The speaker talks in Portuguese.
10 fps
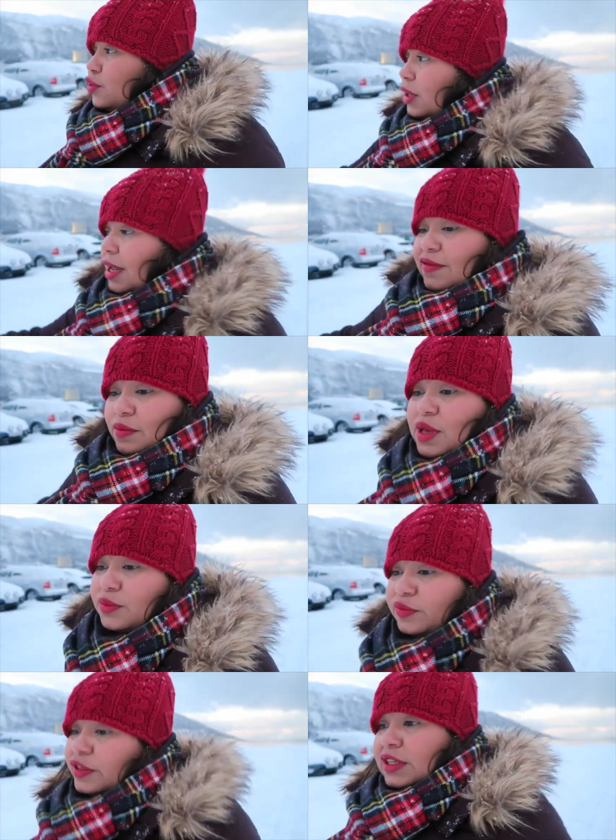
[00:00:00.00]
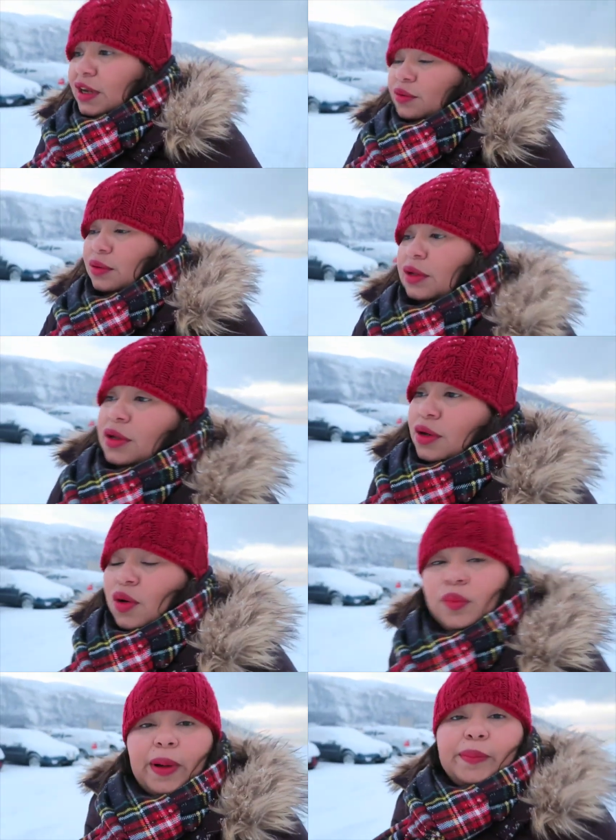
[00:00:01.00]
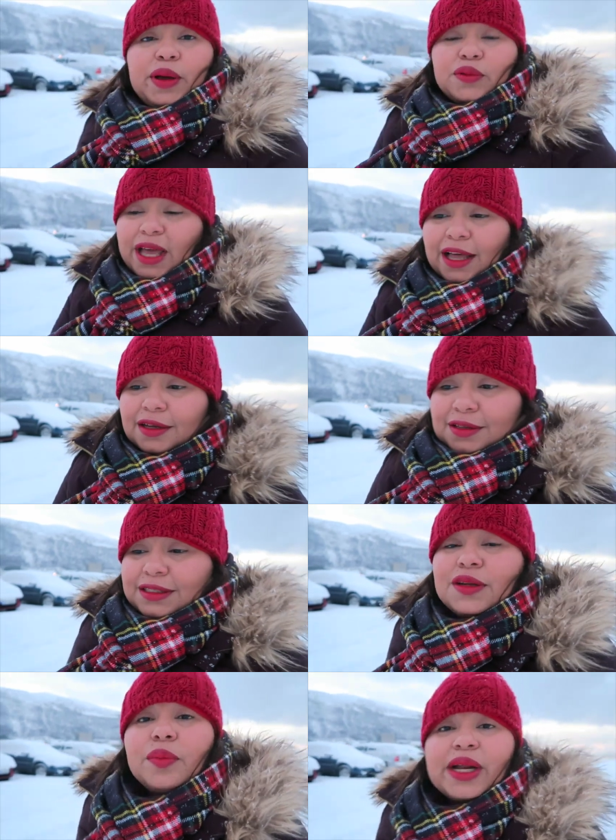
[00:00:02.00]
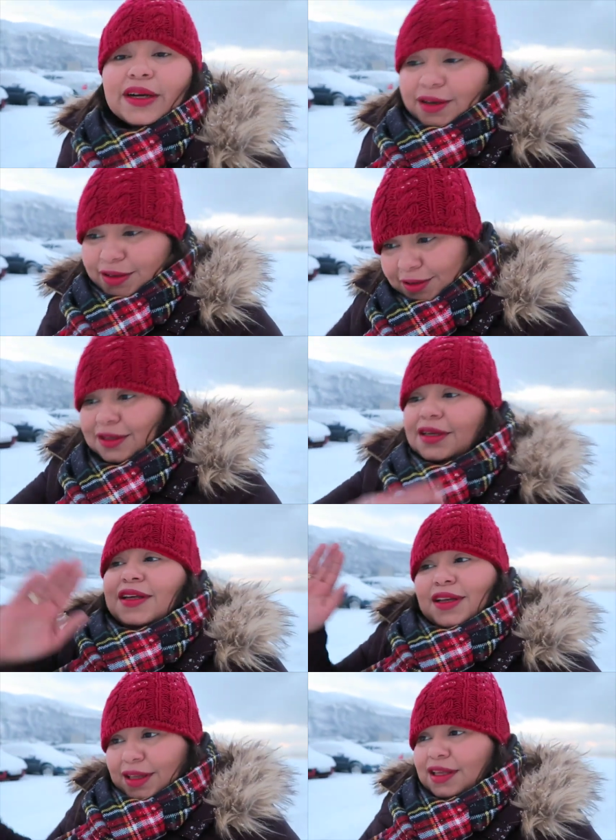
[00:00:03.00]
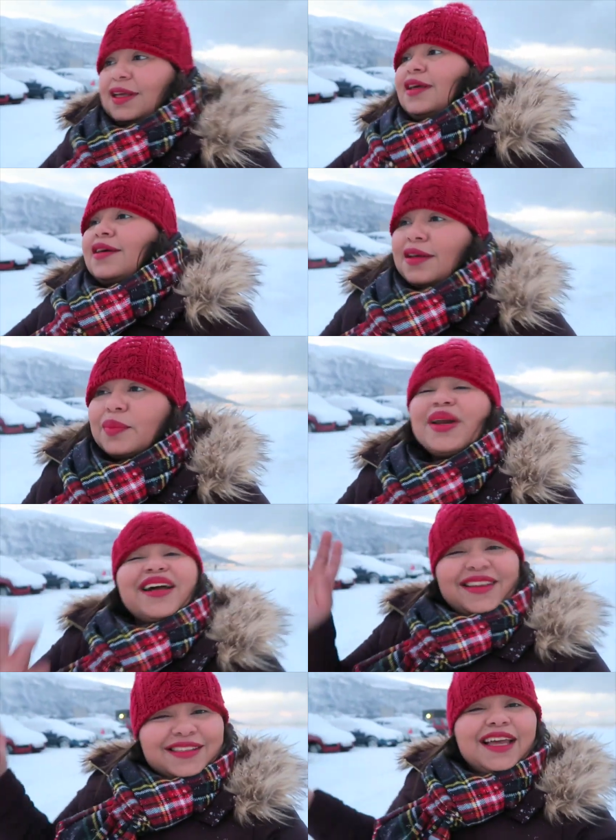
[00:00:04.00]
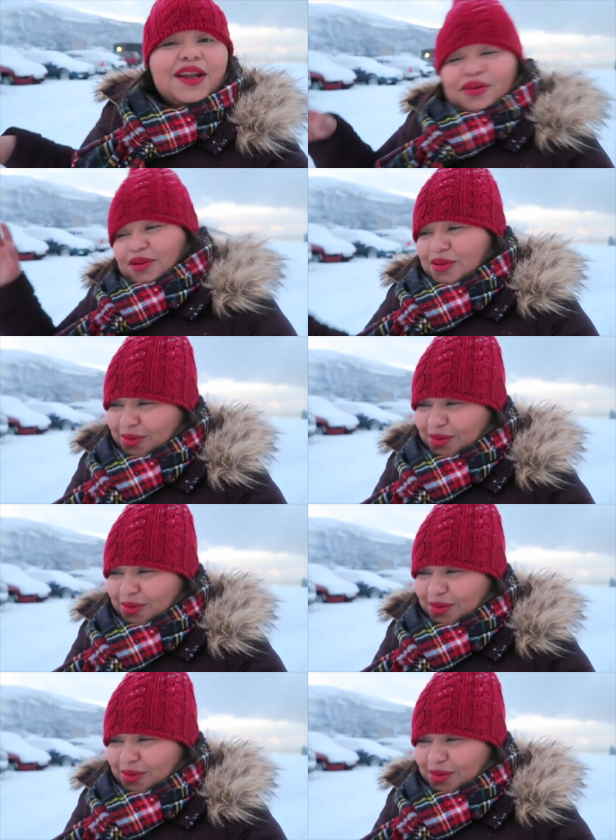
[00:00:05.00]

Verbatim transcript: É só a neve mesmo fazendo o papel dela, sendo branca e embranquecendo